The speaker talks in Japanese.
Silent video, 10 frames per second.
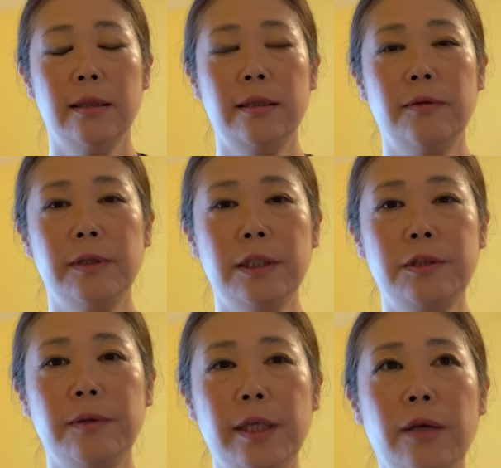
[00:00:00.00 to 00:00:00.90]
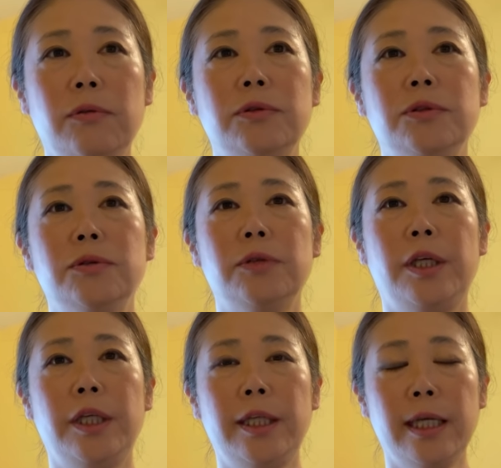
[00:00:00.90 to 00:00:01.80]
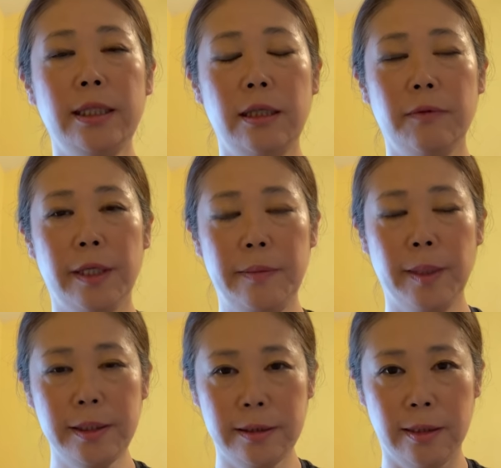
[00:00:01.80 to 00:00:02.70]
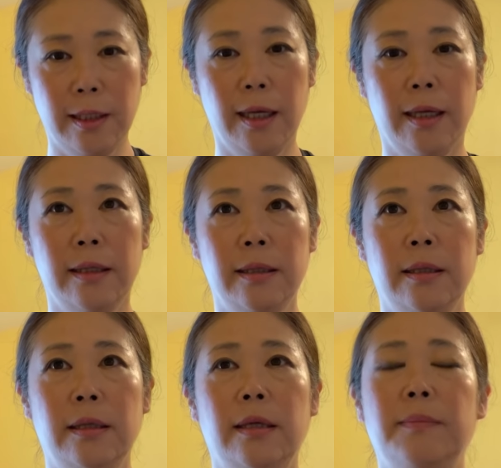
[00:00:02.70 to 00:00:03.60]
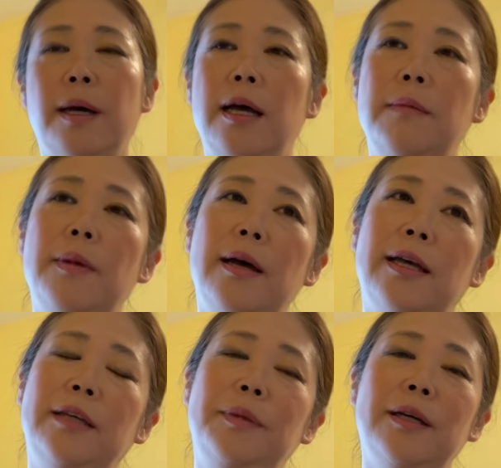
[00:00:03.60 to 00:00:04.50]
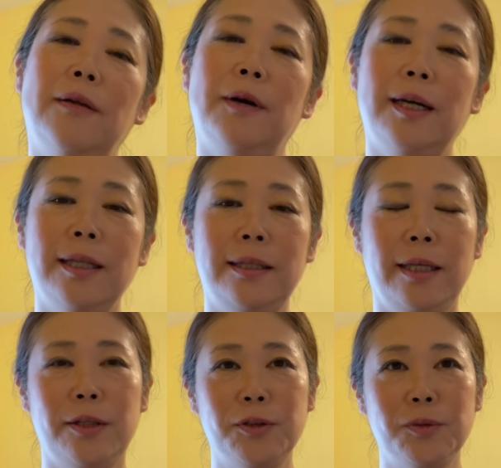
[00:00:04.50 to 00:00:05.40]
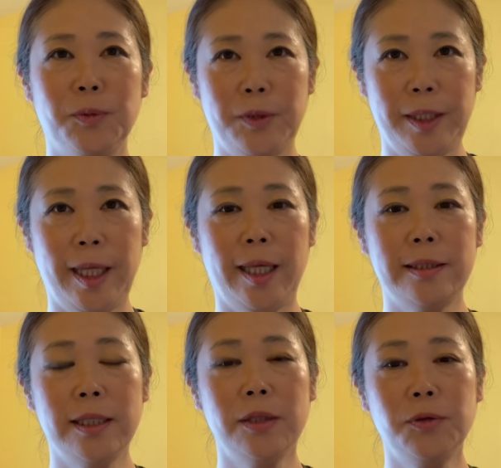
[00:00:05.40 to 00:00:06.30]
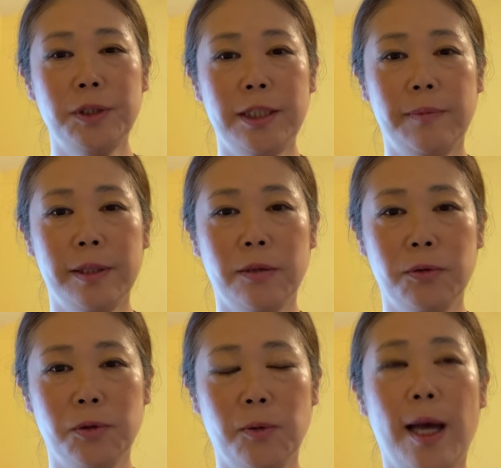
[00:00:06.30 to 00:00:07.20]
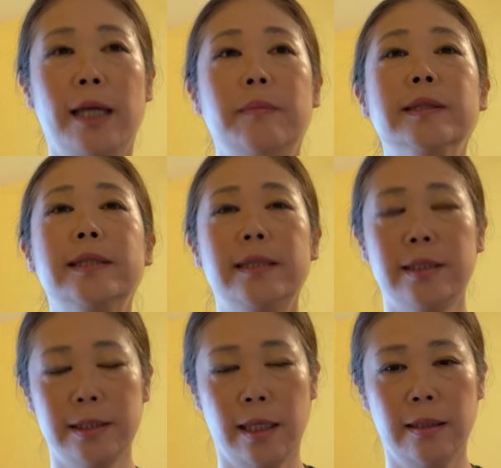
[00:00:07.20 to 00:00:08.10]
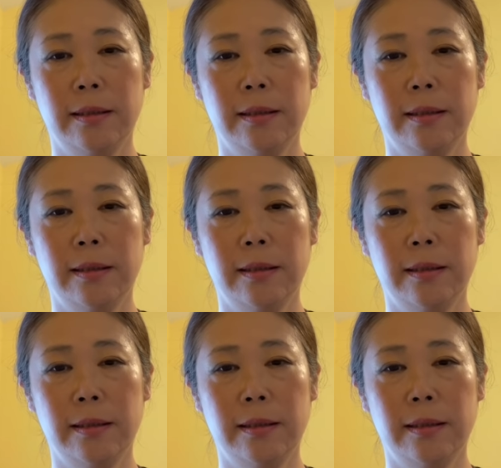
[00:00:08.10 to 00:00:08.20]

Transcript: で、私は結構ずっと気になってはいましたが、まあまあ意味が分かっているつもりでちゃんと調べたことはありませんでした。